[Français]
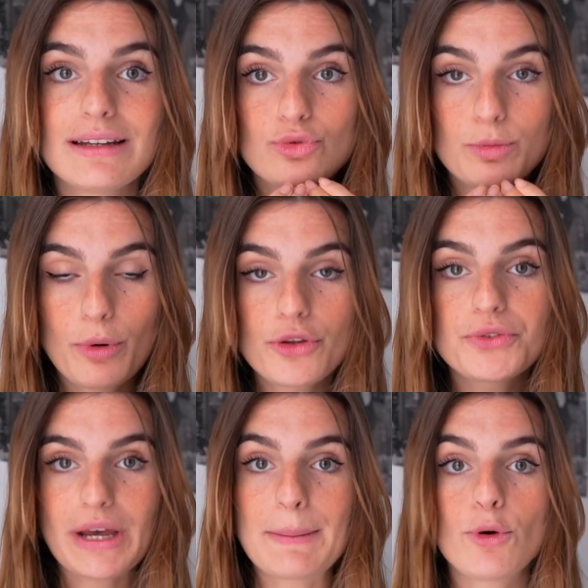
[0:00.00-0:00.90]
tu penses
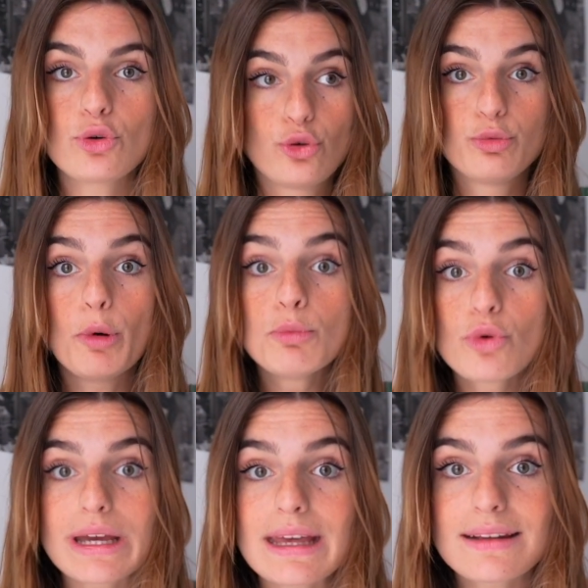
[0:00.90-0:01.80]
vraiment que tu peux
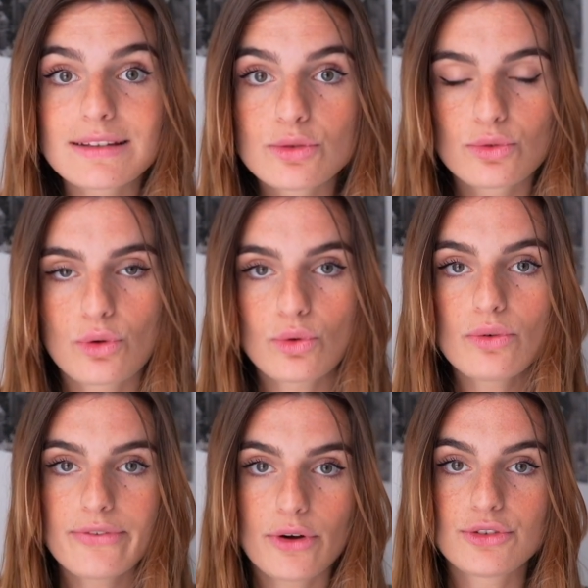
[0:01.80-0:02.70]
mourir si tu te
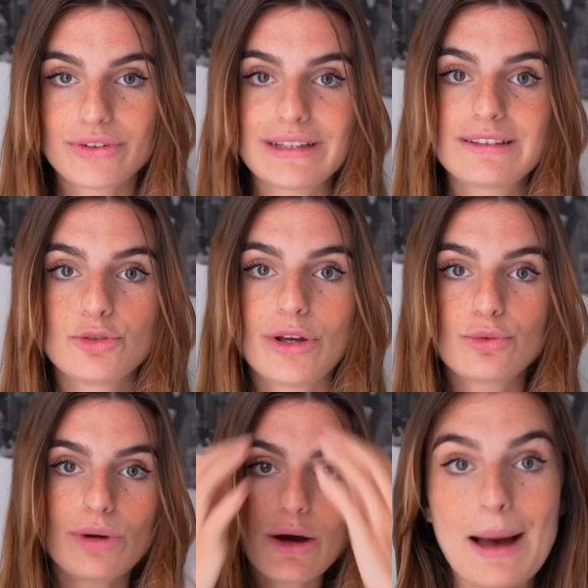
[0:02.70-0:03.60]
retrouves euh, dans cette situation-là.